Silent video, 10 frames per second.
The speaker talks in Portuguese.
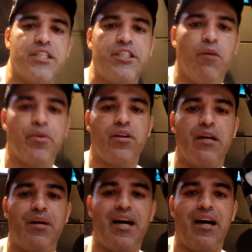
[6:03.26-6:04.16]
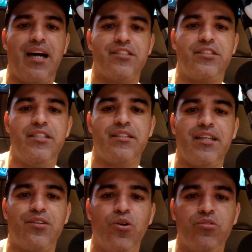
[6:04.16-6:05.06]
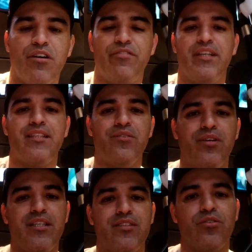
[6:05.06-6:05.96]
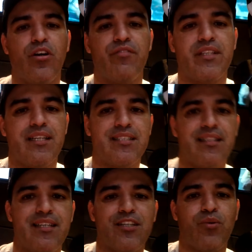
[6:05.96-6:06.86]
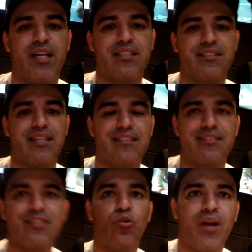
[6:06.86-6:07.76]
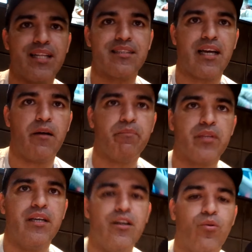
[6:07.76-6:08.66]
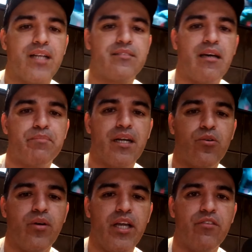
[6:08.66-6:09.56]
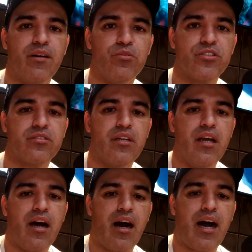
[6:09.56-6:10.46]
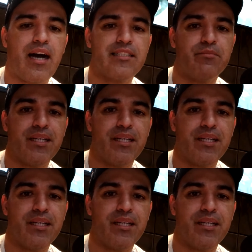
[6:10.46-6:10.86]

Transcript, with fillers: Este é o programa Agita Gol 98 9370 4750. WhatsApp da Correio. Vamos as